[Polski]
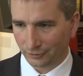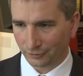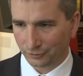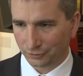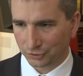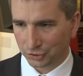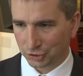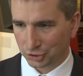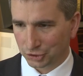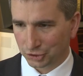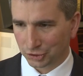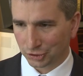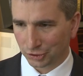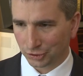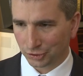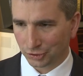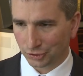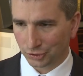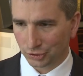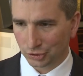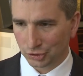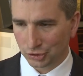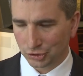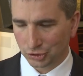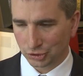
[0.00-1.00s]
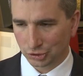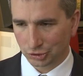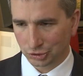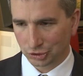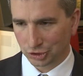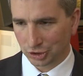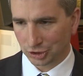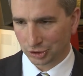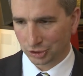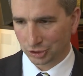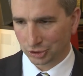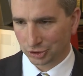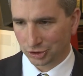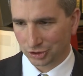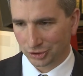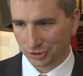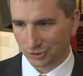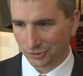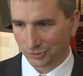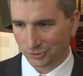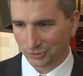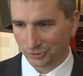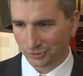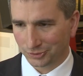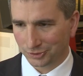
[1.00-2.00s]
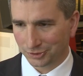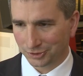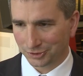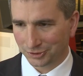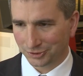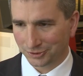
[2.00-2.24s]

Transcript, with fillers: wszystko dzieje się